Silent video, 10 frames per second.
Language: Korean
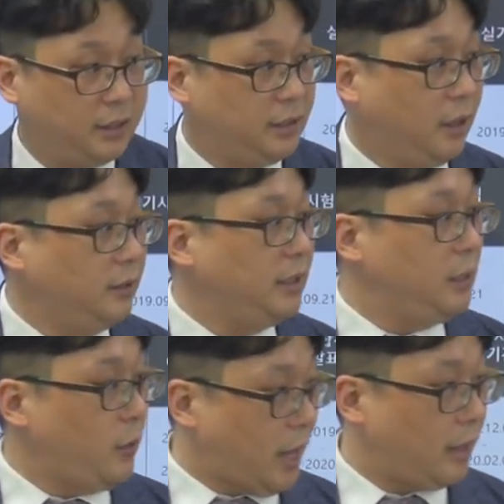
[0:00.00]
연
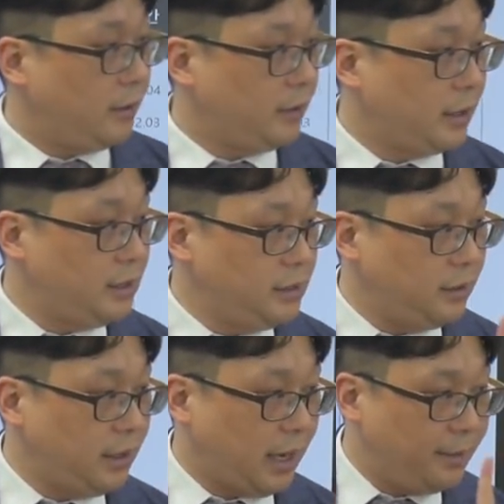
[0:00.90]
1회, 이게
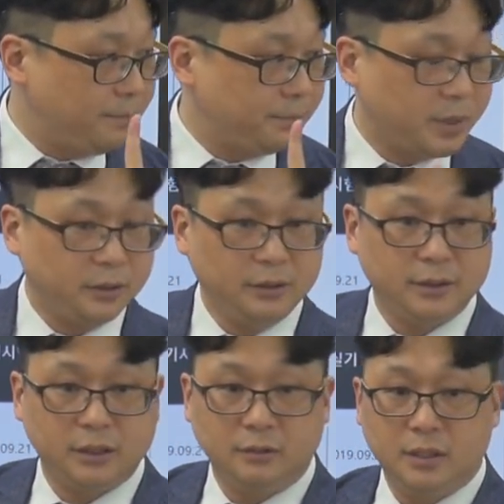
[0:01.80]
1년에 한 번
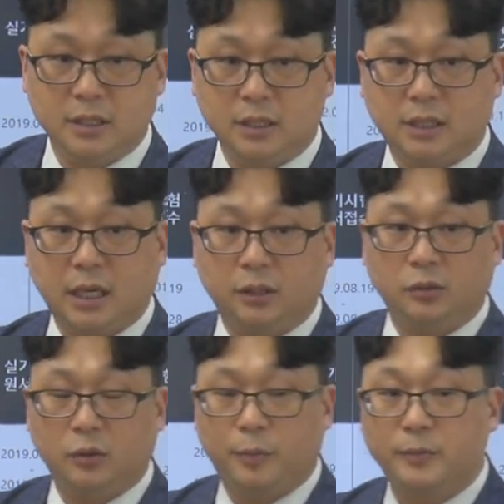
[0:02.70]
시험을
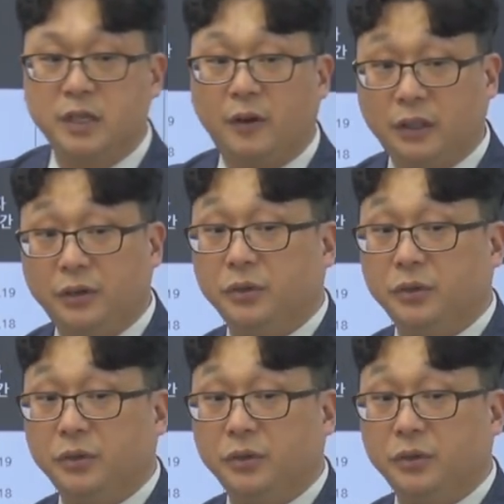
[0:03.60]
실시하도록 법제화되어